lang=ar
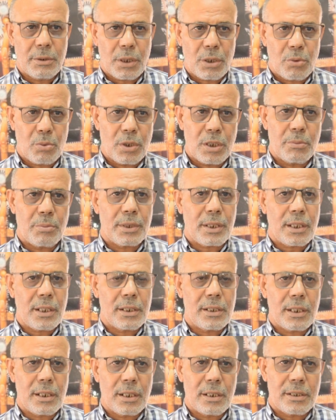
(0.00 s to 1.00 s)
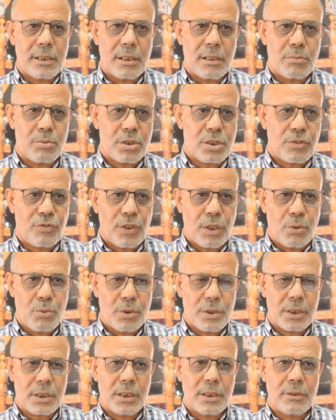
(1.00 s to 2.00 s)
غيولي المدخل ديال ديال المستشفى هو
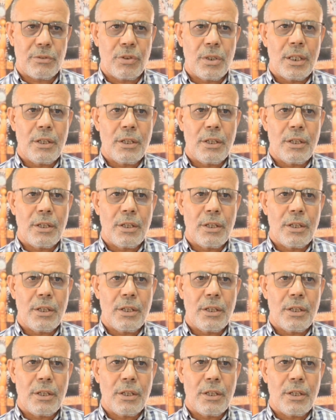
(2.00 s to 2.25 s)
ذاك يعني